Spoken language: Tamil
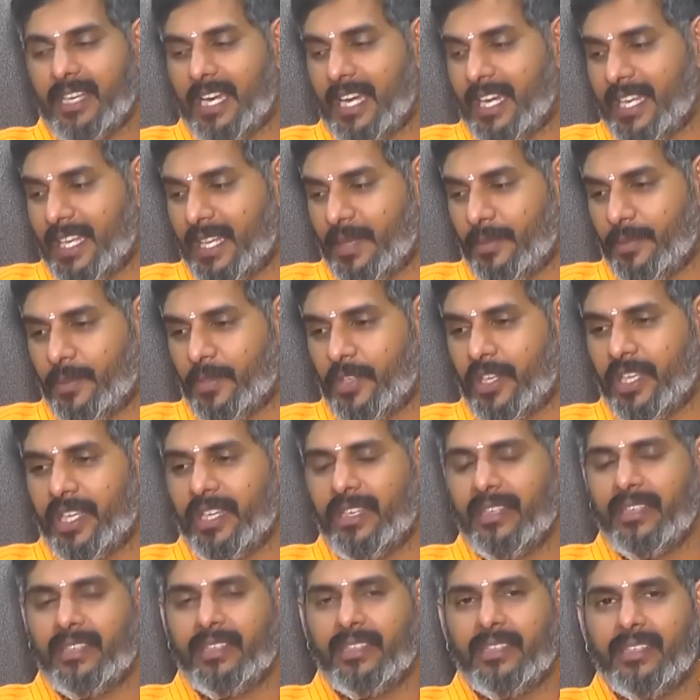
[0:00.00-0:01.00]
காலையில்
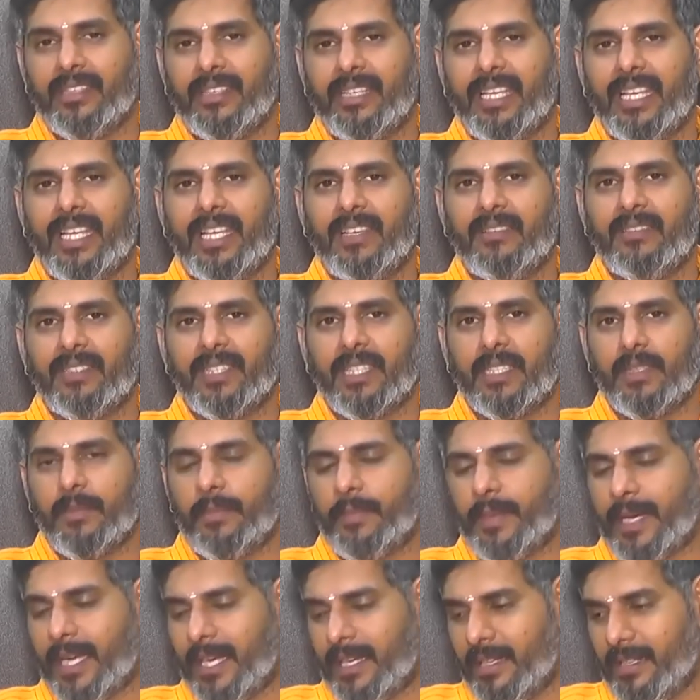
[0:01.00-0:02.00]
போகிறார் டெய்லி வந்து
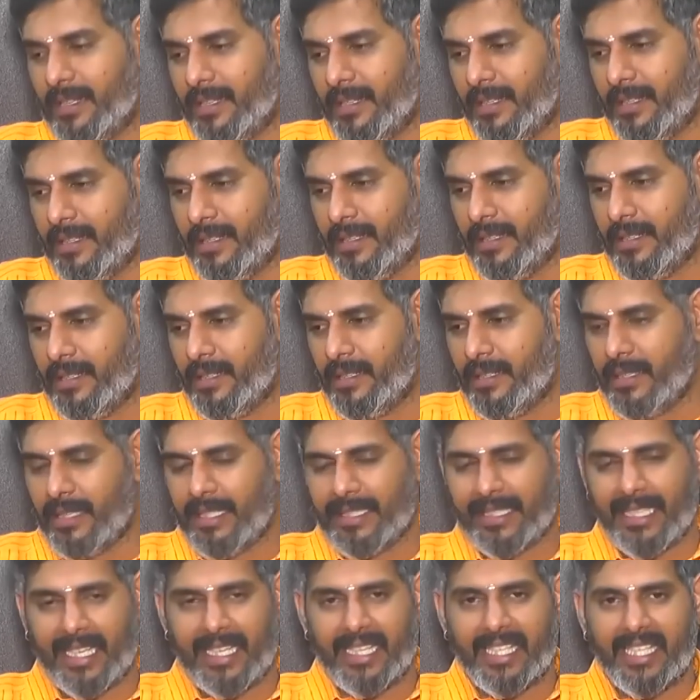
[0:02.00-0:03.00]
இந்த பால்
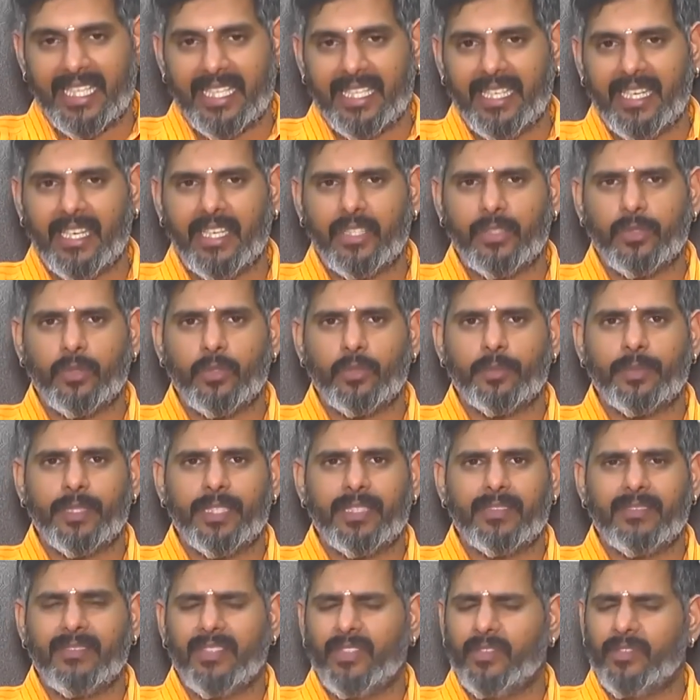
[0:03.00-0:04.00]
தண்ணி எடுத்து
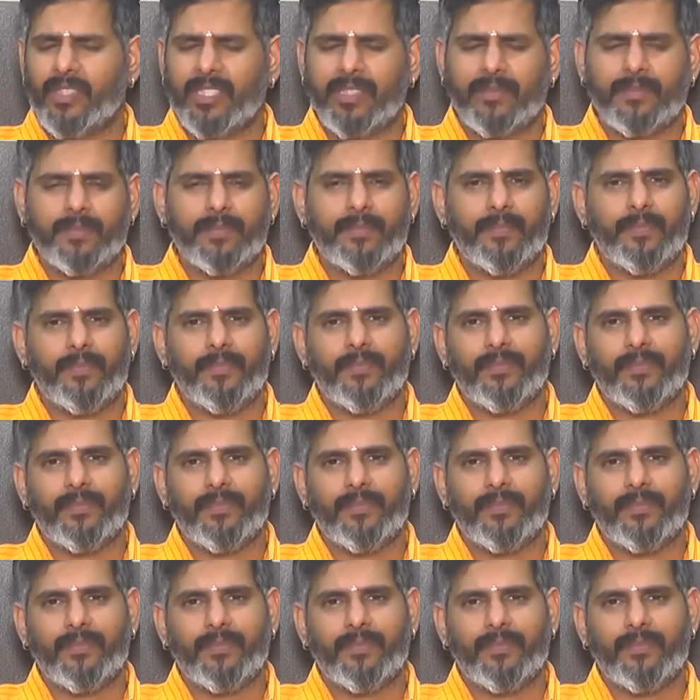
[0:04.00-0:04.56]
கொடுப்பார் வருவார்